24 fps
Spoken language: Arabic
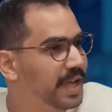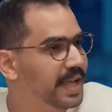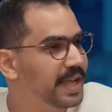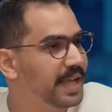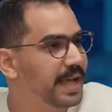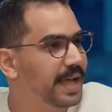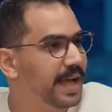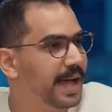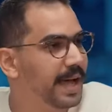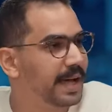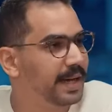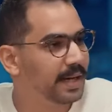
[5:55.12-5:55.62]

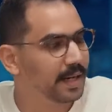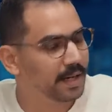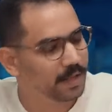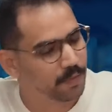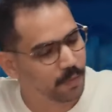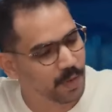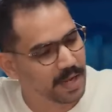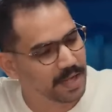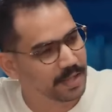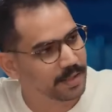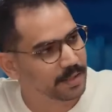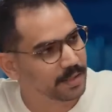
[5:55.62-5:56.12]
لايق على
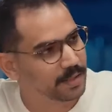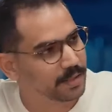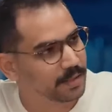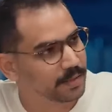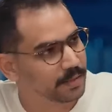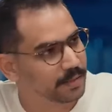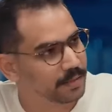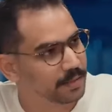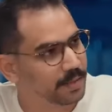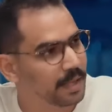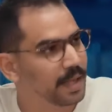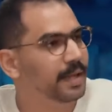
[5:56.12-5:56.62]
الوقت
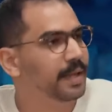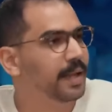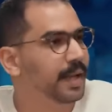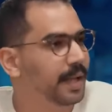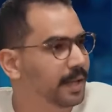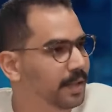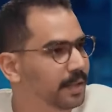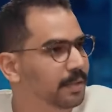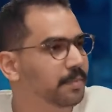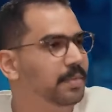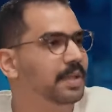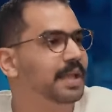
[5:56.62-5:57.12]
يعني
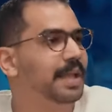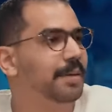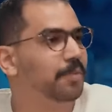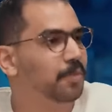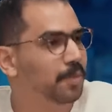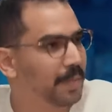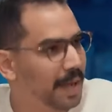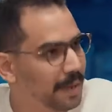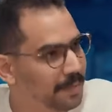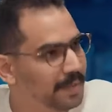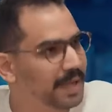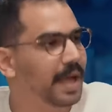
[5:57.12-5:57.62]
العيد بتاع
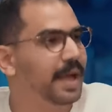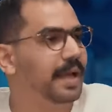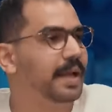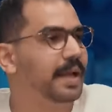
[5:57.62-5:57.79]
عامل آه،